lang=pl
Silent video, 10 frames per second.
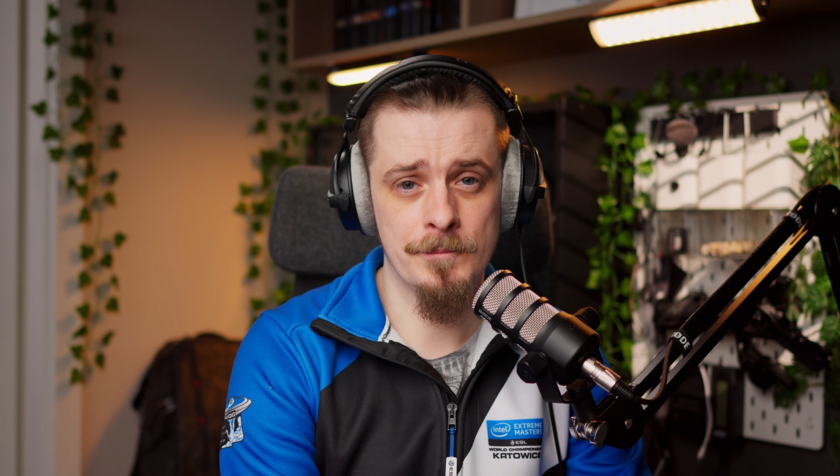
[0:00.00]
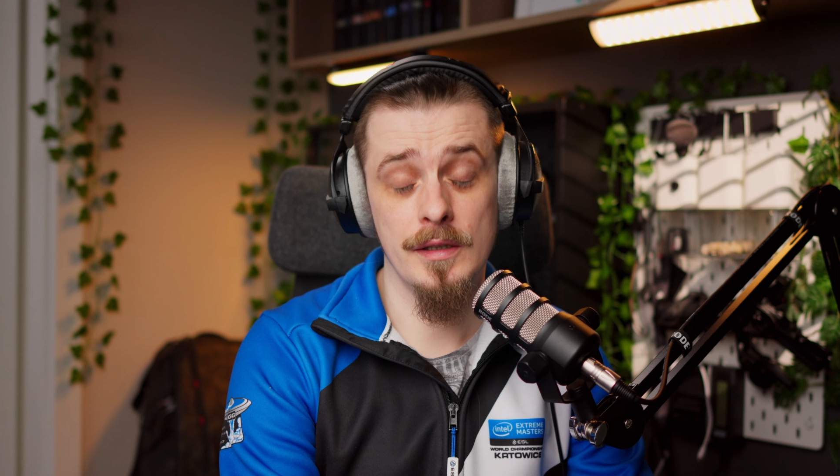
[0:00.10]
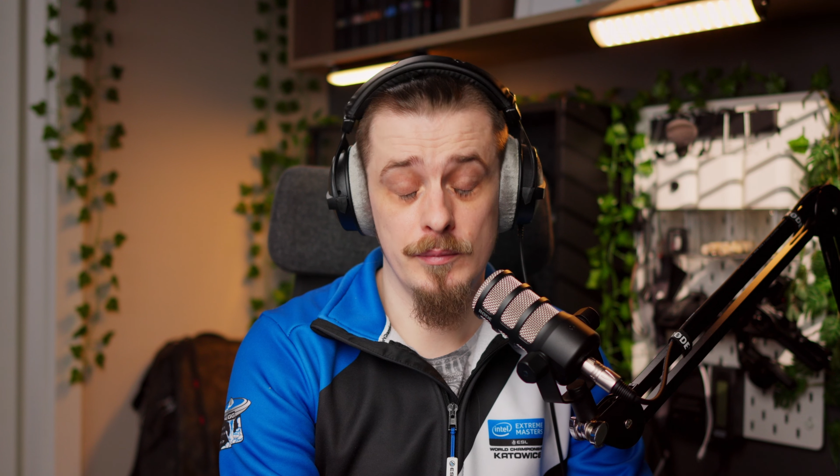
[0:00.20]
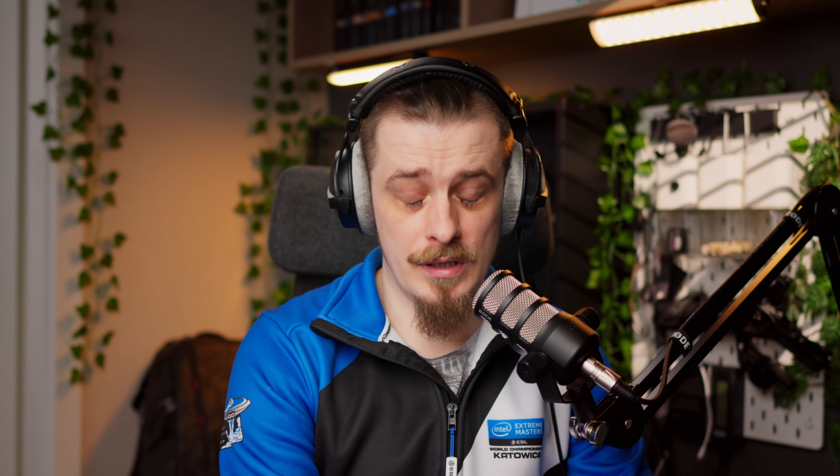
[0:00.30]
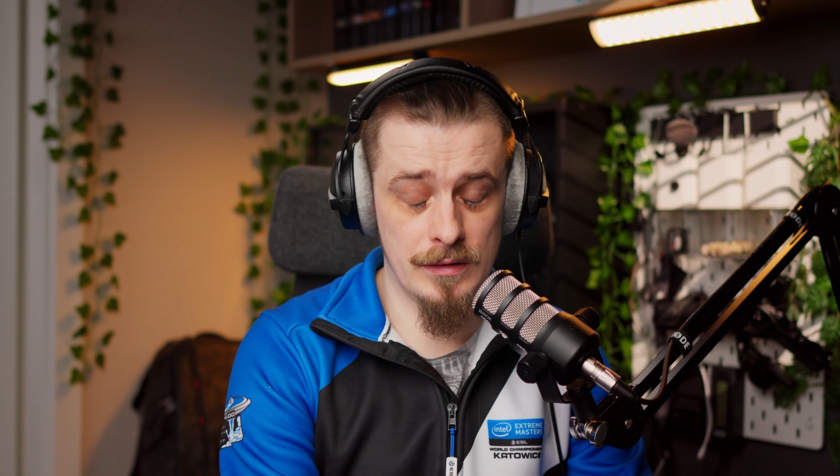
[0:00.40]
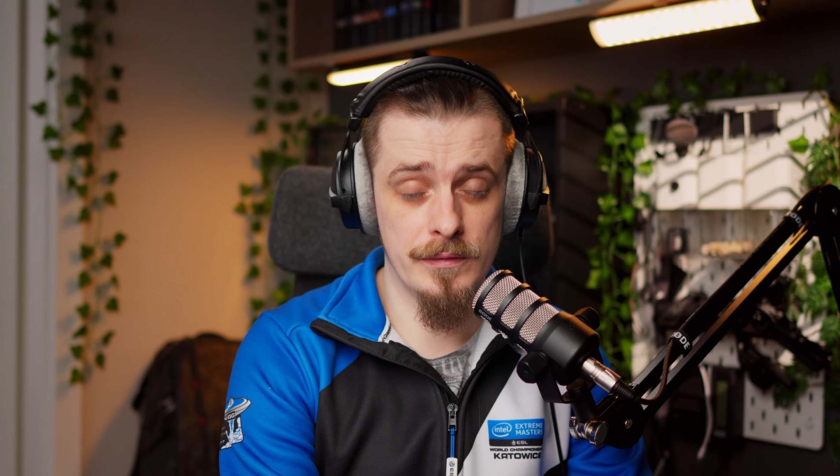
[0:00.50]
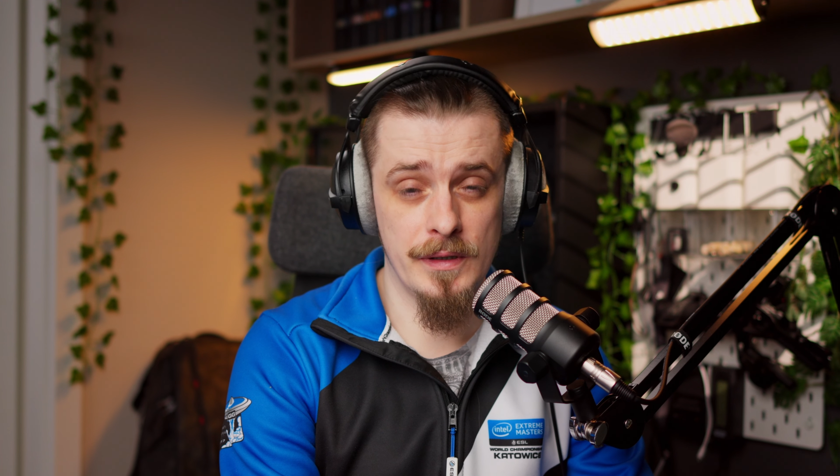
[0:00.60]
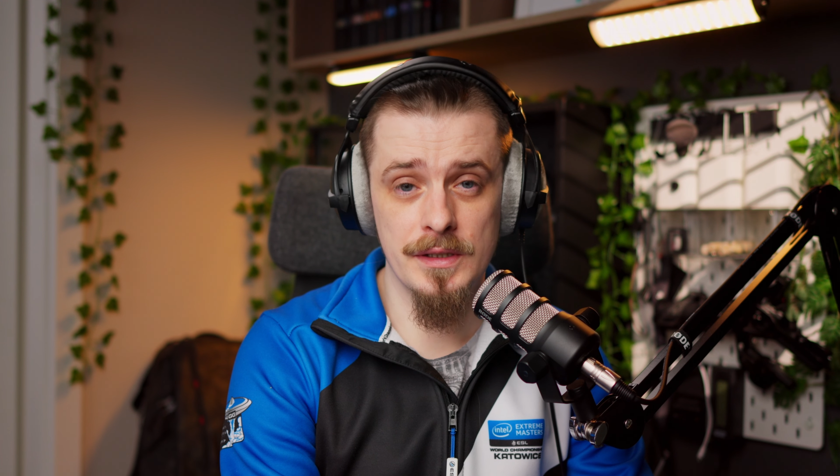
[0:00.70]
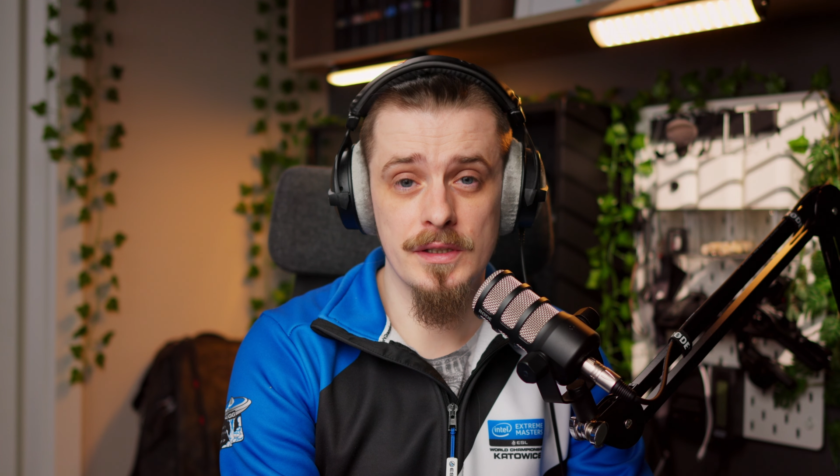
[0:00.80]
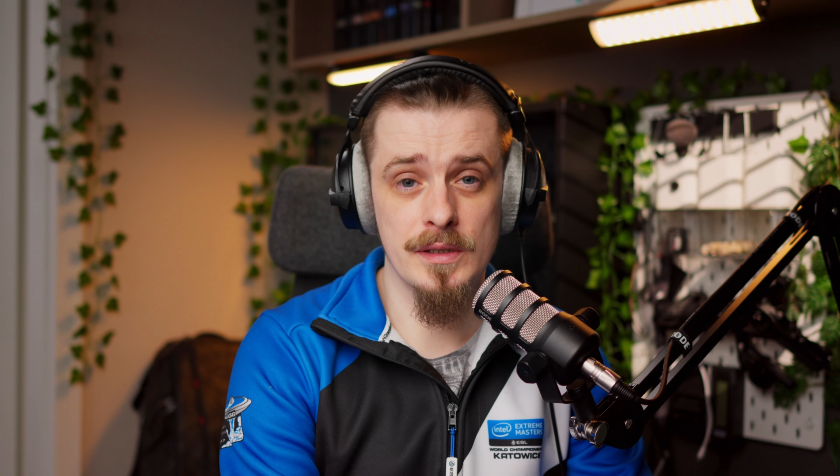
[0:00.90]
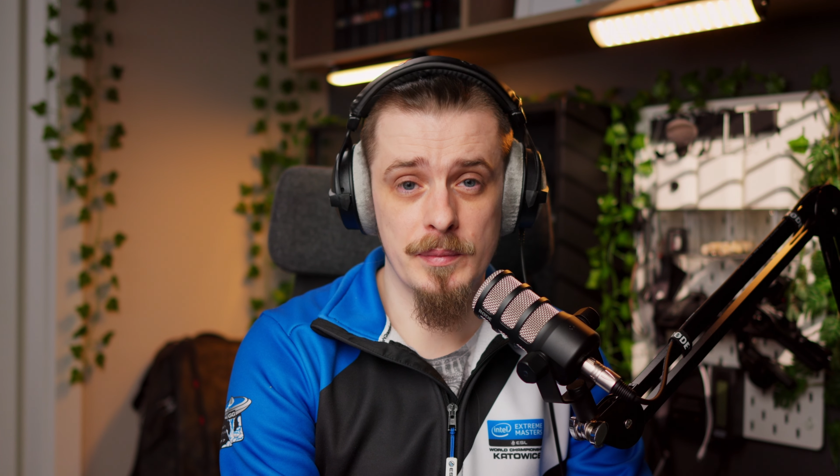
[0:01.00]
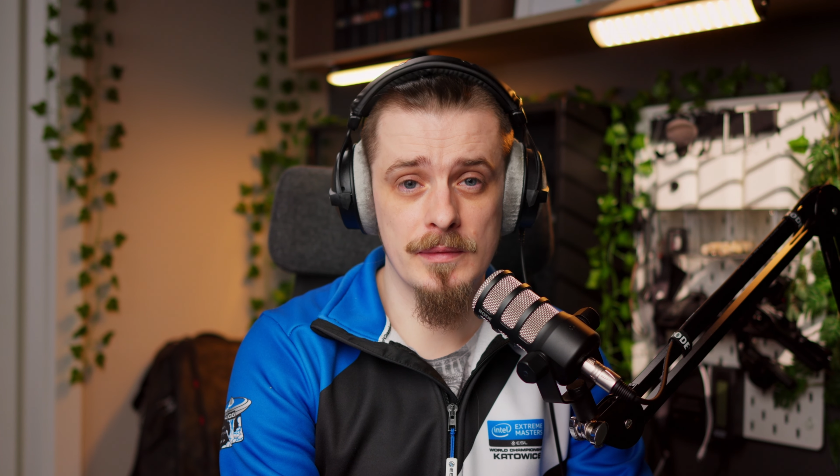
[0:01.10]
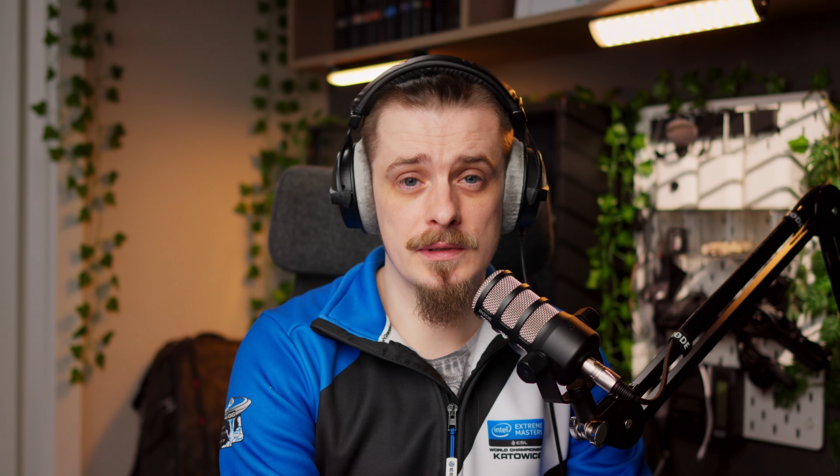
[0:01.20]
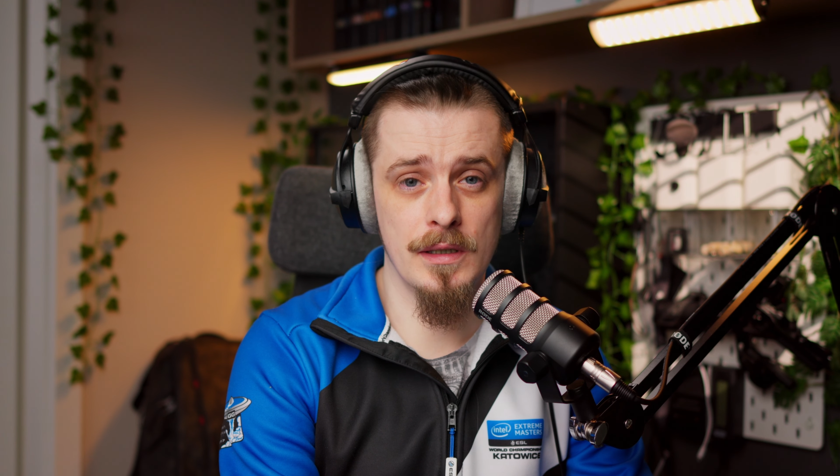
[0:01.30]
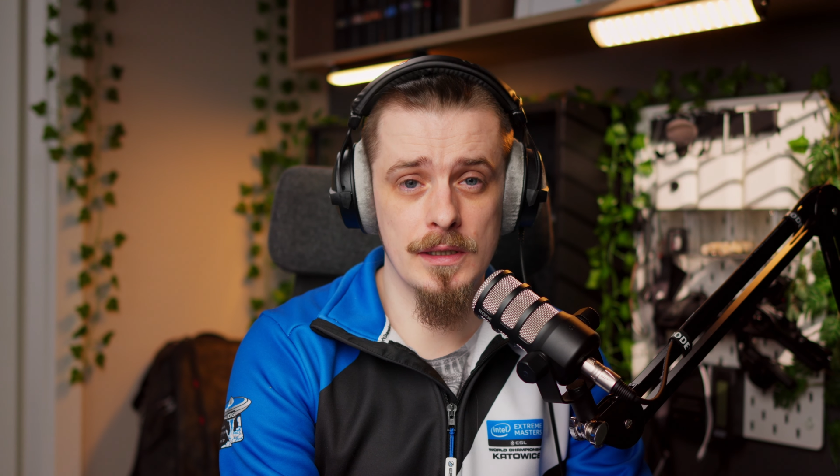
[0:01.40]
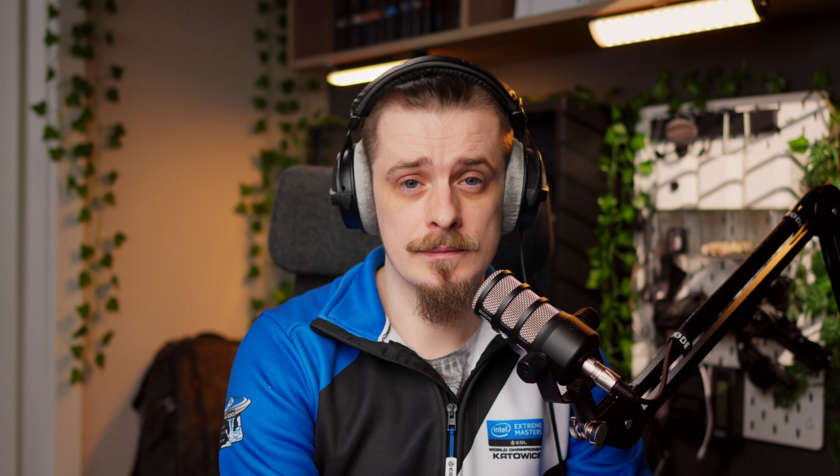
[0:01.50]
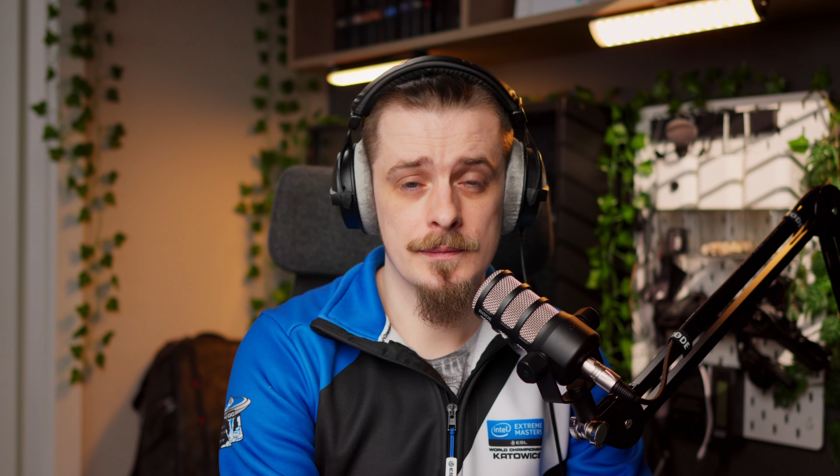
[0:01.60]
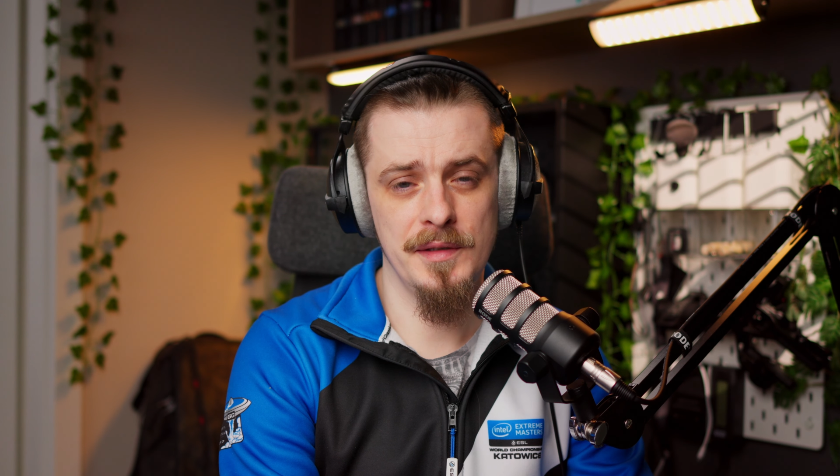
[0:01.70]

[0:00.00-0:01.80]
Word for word: i bardzo fajnie się sprawdzała